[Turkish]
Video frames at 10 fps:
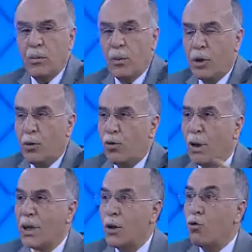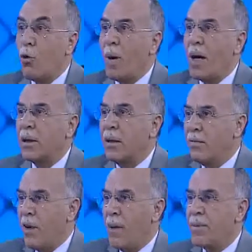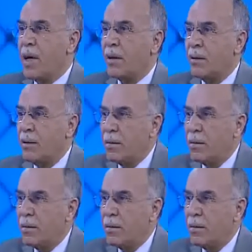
Buna diyor şu kadar da sopa atın ve hapse atın.